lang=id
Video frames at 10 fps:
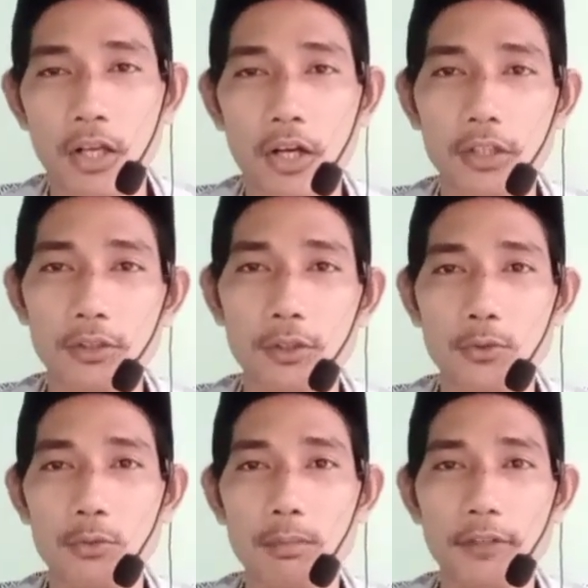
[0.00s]

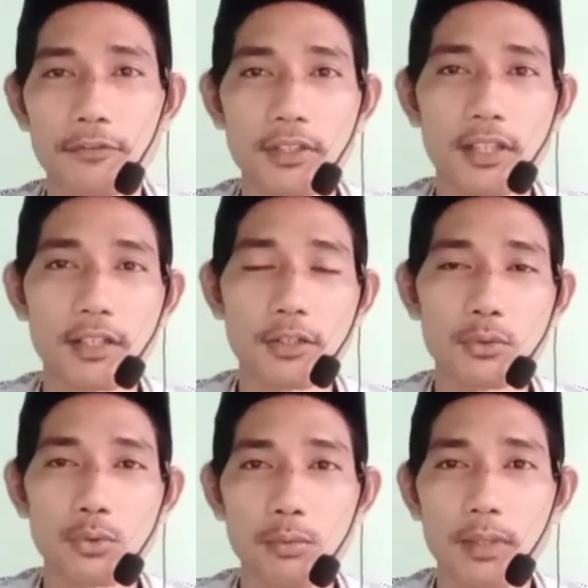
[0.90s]
Allahumma gfir lana
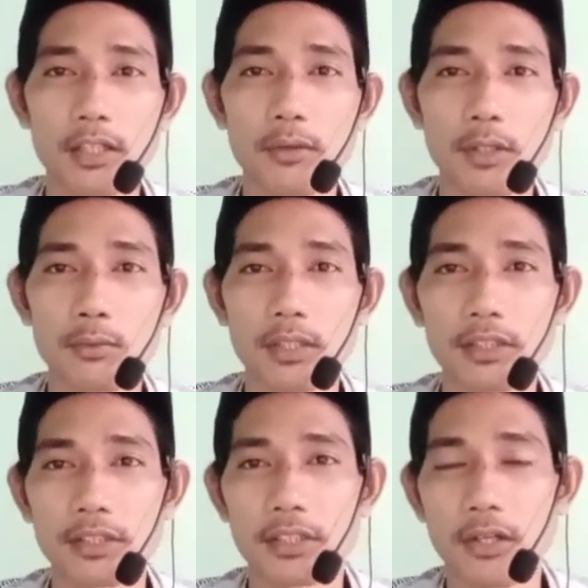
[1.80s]
dzunubana wal
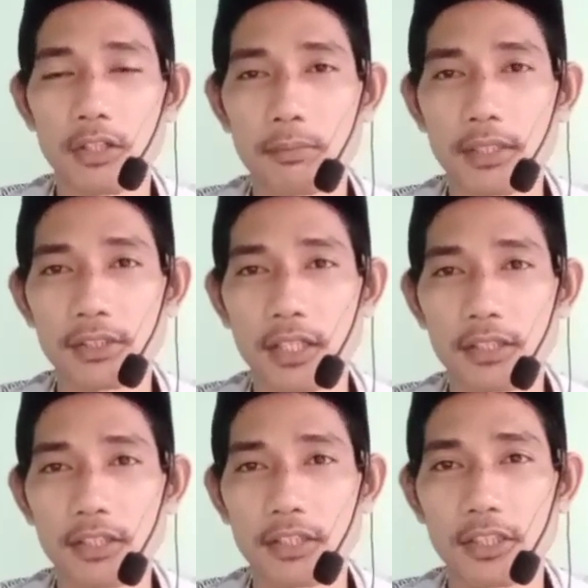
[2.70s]
walidina wal
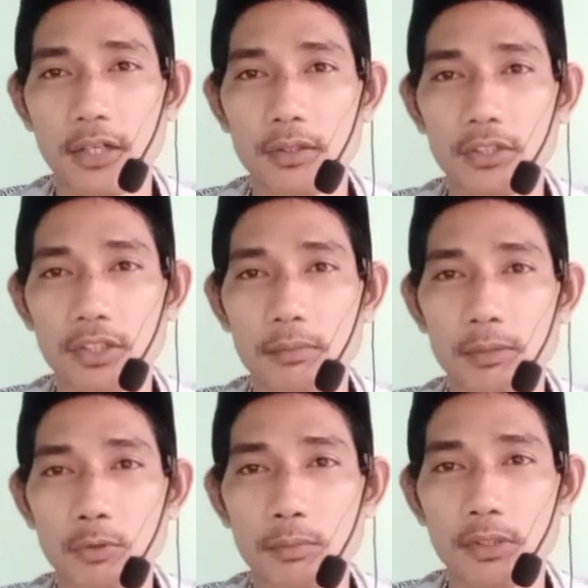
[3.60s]
masyayikhina wal
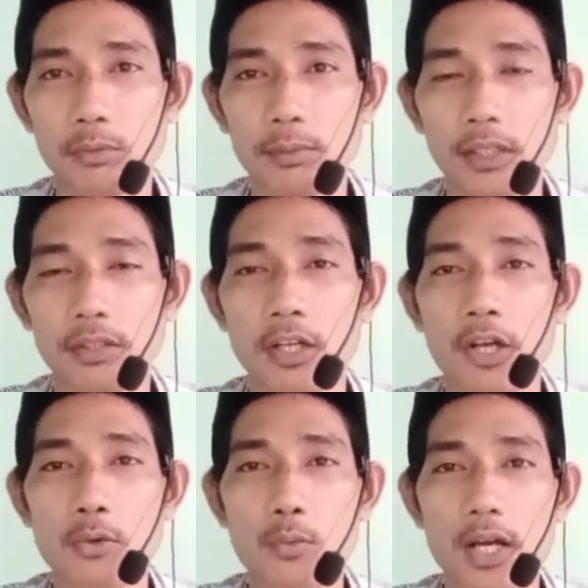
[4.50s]
jamil mukminin minat
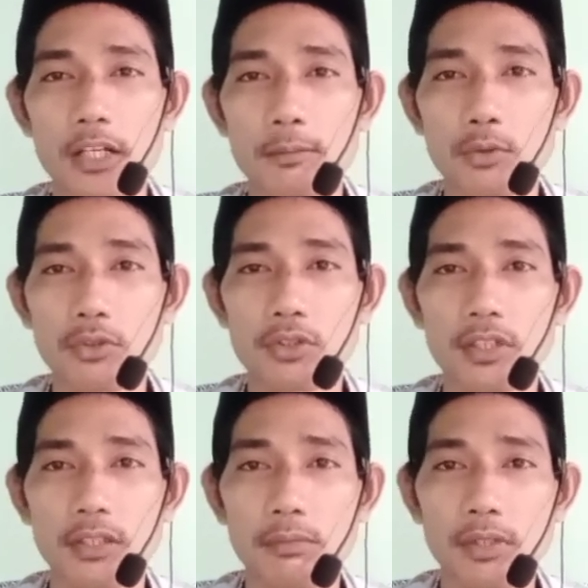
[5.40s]
wal
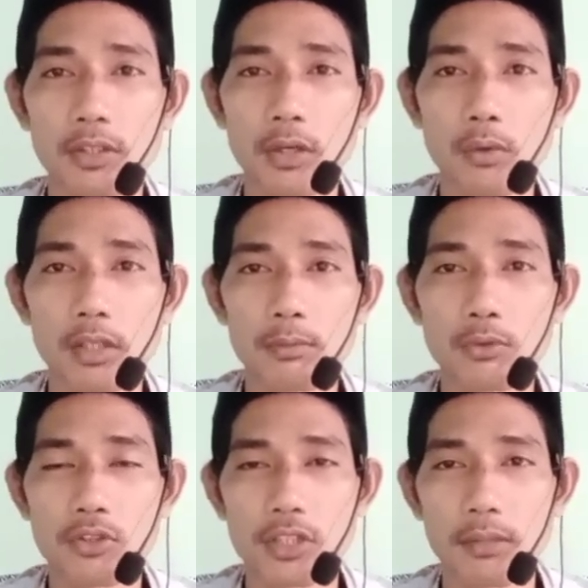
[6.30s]
muslimina wal
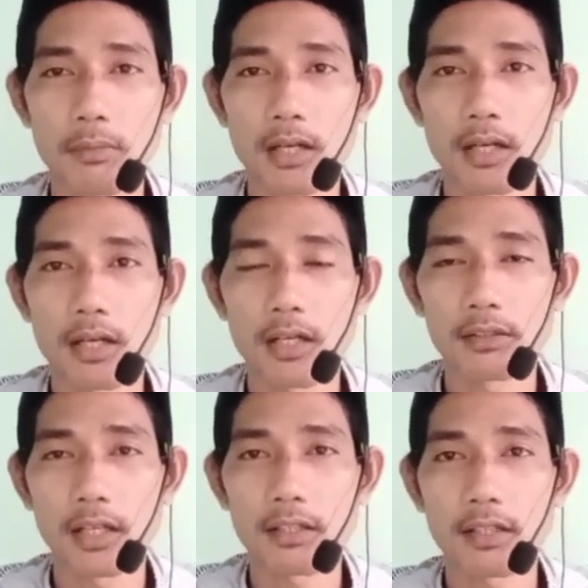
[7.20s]

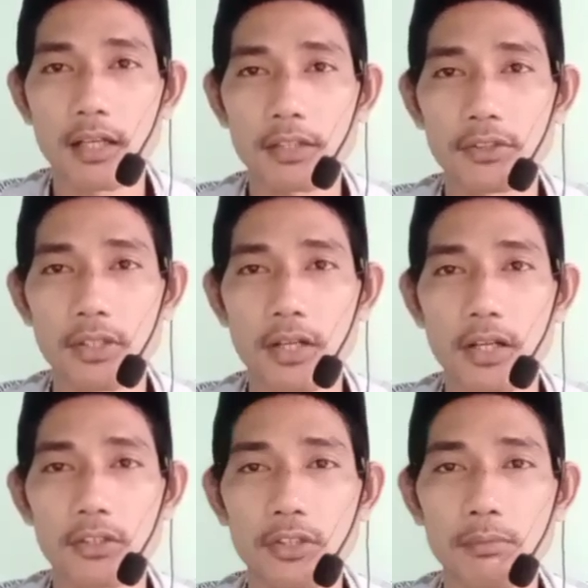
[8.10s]
muslimat al
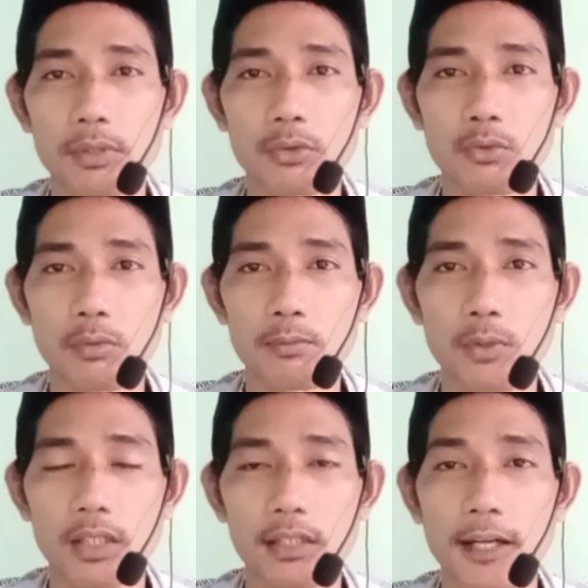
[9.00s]
ahya'i minhum
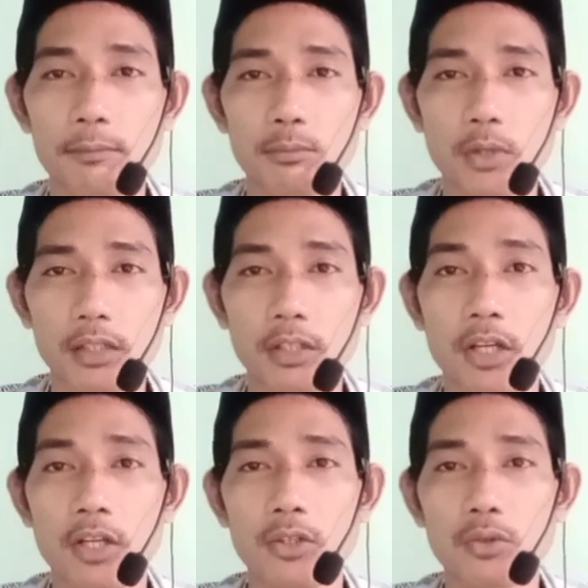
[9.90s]
wal amwat
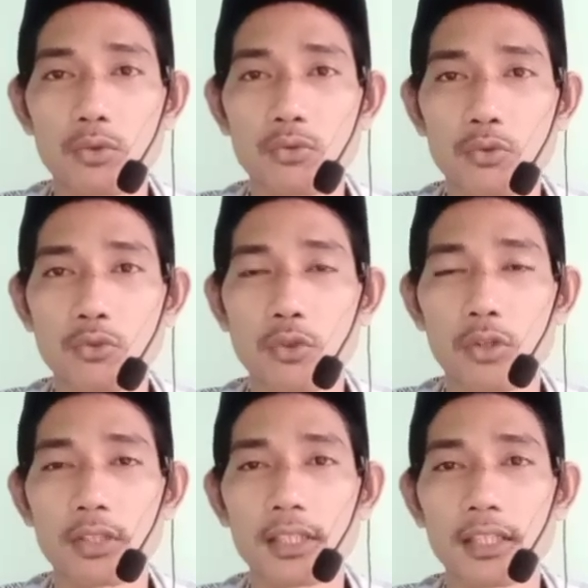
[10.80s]

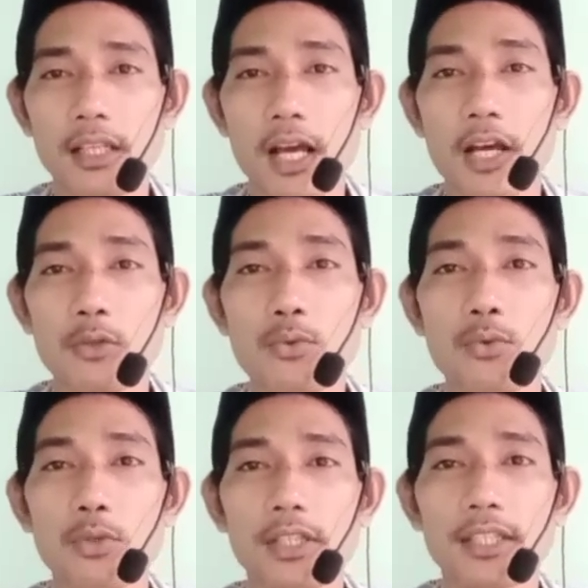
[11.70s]
khususon ila
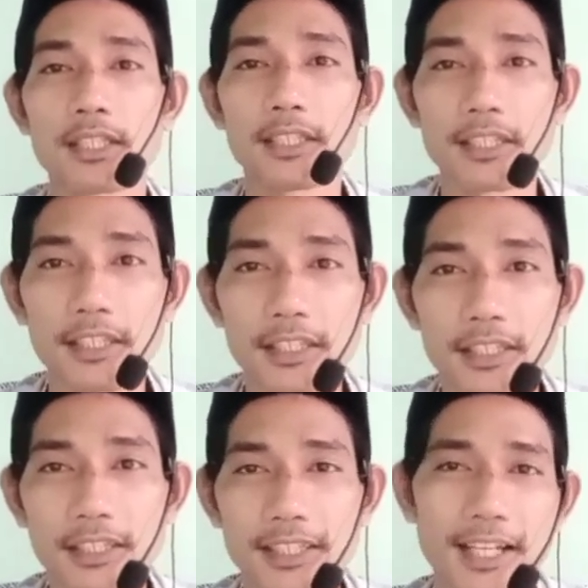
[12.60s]

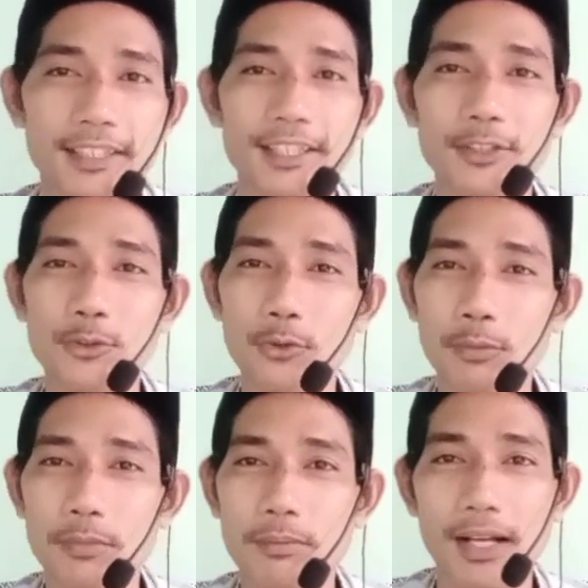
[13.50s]
ruhihi nah jadi
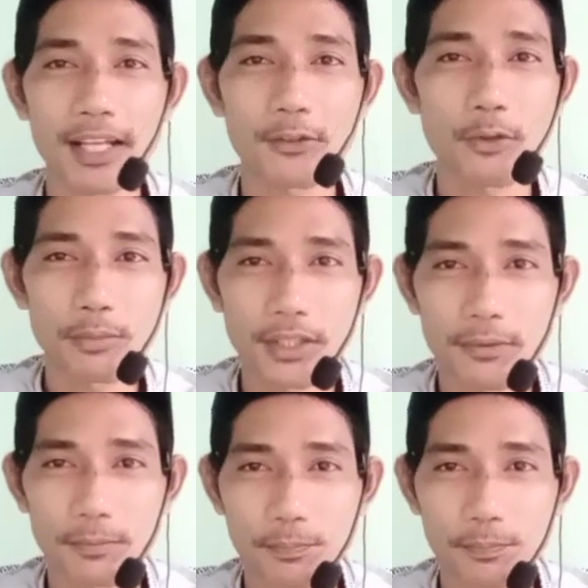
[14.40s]
cukup memakai domir